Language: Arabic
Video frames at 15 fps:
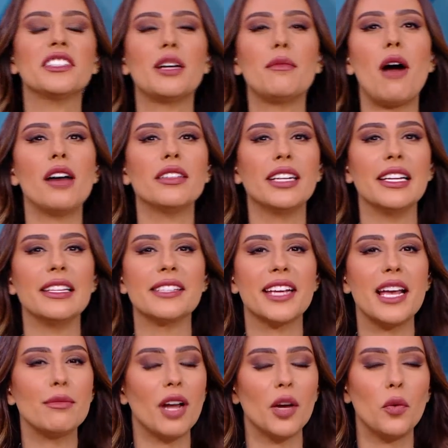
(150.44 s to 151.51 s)
طبعا
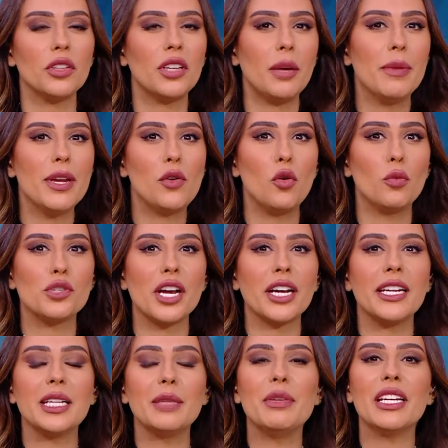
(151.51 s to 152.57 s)
الانسجام كان واضح بينكم
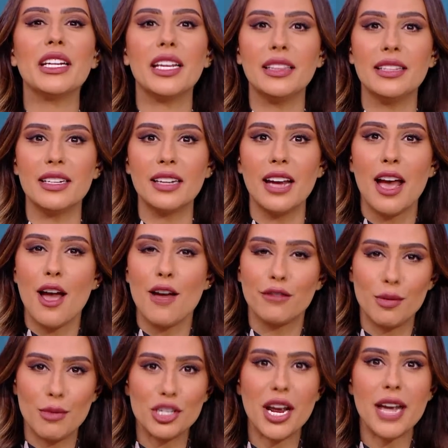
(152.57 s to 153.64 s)
بشكل كبير جدا
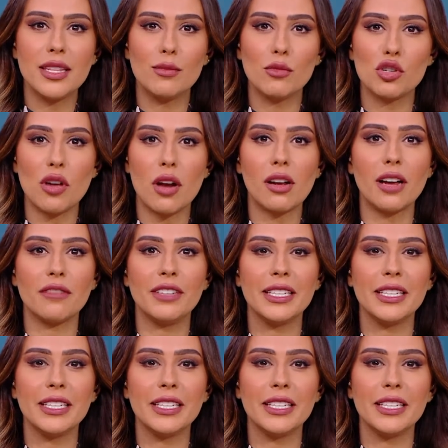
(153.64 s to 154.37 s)
في المشاهد المشتركه في